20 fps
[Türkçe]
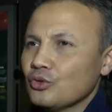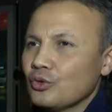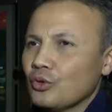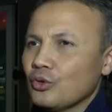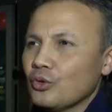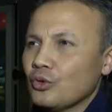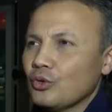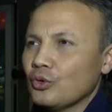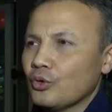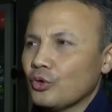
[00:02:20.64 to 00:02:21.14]

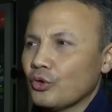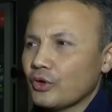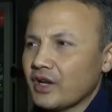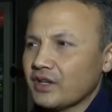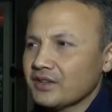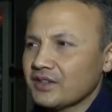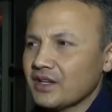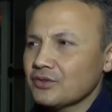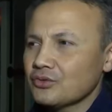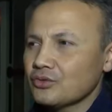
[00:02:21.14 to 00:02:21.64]
o
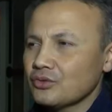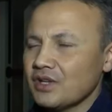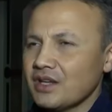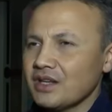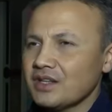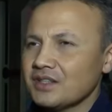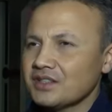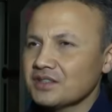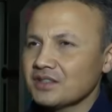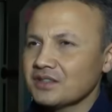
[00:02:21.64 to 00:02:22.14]
oryantasyona
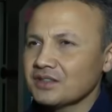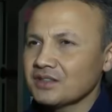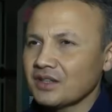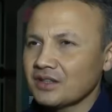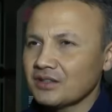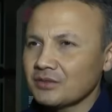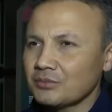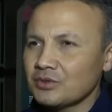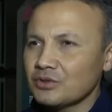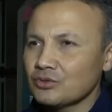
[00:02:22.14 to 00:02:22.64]
ilişkin
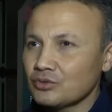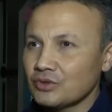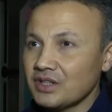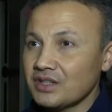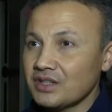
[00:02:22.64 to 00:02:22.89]
tanınmış süreyi